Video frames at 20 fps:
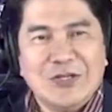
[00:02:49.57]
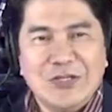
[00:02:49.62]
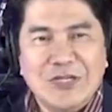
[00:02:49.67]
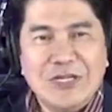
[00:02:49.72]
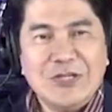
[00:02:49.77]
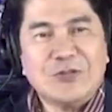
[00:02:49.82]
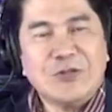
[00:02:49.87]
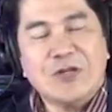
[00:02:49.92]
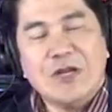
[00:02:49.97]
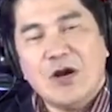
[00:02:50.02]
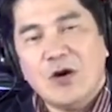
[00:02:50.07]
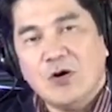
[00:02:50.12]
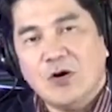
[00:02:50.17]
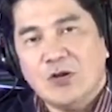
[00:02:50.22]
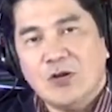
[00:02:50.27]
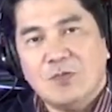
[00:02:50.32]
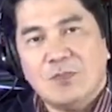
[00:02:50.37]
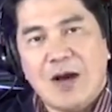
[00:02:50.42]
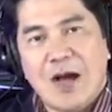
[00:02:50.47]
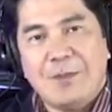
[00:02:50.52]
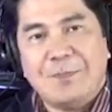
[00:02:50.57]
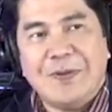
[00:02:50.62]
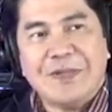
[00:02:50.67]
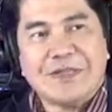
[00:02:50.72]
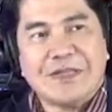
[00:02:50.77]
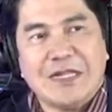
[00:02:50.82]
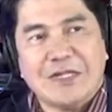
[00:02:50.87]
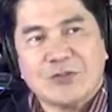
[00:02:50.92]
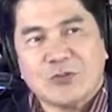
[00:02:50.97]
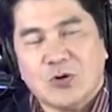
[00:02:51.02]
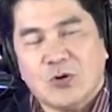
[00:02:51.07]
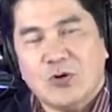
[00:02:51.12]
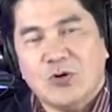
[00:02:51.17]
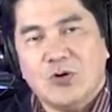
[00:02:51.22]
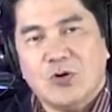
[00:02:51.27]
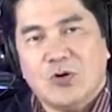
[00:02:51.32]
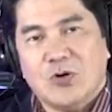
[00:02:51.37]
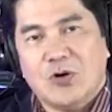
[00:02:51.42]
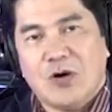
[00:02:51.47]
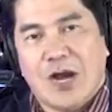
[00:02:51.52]
Dito na ho, lumapit ng
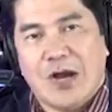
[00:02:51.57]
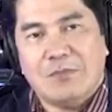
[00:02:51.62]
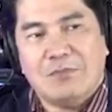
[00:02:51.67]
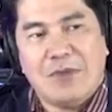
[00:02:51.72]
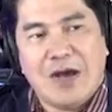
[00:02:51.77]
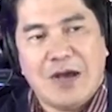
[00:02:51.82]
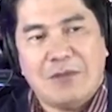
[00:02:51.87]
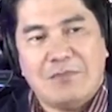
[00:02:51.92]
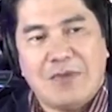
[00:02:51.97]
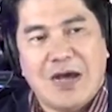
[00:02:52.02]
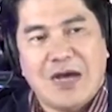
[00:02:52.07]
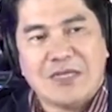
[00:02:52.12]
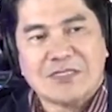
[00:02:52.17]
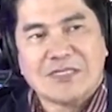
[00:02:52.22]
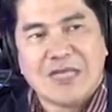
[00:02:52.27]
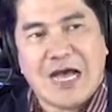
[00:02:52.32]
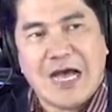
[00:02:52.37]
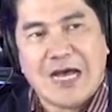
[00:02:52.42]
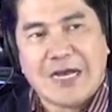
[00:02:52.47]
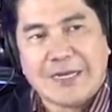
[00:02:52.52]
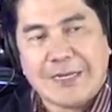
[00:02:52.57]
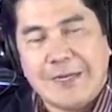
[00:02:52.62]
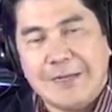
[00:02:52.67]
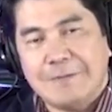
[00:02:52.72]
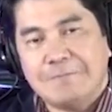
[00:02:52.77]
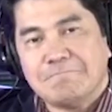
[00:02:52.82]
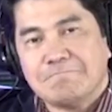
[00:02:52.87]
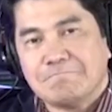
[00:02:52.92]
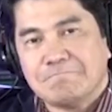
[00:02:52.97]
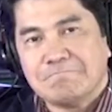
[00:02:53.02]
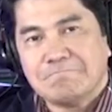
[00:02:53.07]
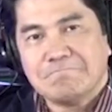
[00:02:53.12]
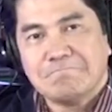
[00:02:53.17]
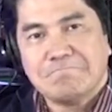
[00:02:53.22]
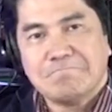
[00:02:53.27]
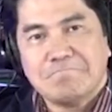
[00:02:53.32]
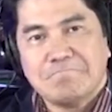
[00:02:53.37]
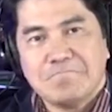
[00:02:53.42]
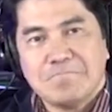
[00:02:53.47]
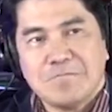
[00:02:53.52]
tulong ang mama sa akin.
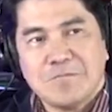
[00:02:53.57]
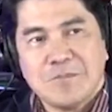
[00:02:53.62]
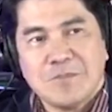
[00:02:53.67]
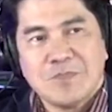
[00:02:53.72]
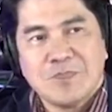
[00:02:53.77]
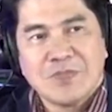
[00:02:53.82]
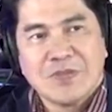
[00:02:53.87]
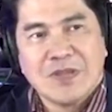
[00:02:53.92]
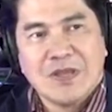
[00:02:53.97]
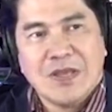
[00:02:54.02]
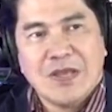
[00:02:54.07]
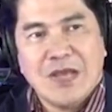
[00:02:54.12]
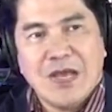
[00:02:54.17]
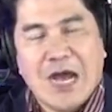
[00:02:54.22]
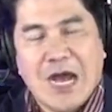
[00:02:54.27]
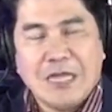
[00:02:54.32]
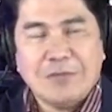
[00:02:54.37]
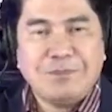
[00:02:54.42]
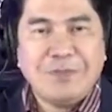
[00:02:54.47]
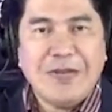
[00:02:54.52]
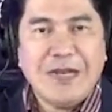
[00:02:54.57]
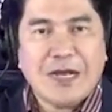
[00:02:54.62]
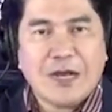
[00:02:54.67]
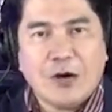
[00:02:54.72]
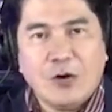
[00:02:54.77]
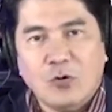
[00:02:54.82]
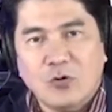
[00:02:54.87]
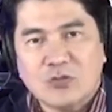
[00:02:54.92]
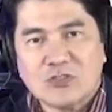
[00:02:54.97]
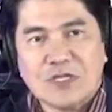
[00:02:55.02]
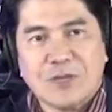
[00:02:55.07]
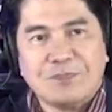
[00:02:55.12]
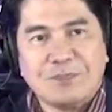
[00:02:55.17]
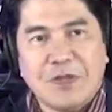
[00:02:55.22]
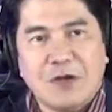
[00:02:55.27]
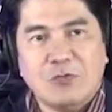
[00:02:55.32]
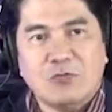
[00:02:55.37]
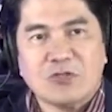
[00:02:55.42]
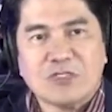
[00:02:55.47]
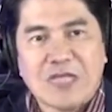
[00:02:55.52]
At pinakausap
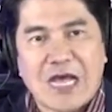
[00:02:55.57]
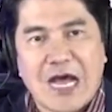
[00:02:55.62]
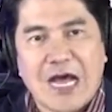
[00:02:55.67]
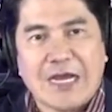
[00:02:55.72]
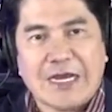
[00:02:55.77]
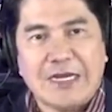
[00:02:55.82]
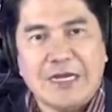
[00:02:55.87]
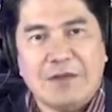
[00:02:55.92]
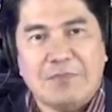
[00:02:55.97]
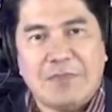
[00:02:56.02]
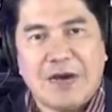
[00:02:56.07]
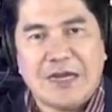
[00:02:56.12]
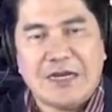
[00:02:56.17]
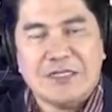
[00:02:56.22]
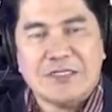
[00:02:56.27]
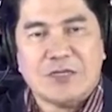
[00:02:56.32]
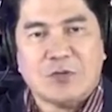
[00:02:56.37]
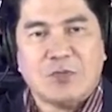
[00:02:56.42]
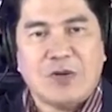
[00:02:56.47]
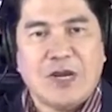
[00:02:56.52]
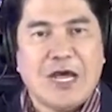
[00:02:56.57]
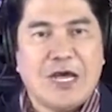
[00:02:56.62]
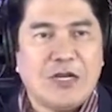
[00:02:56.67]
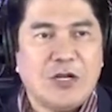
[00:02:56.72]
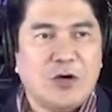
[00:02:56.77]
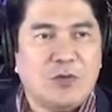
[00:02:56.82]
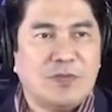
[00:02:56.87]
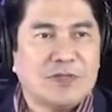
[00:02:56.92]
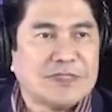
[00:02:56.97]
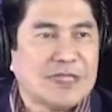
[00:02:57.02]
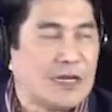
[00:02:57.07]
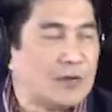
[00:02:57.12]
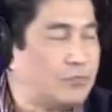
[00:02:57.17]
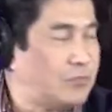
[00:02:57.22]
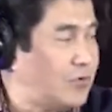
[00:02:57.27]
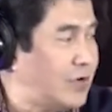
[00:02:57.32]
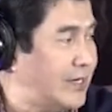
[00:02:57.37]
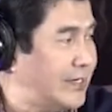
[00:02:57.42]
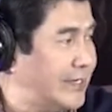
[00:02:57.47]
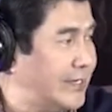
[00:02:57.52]
na ho sa akin ng manager, wala na ho
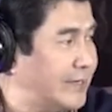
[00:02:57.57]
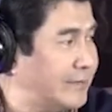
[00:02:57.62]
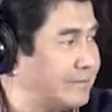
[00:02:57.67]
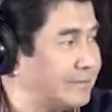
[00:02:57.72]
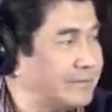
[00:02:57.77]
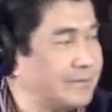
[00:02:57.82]
matakbuhan eh.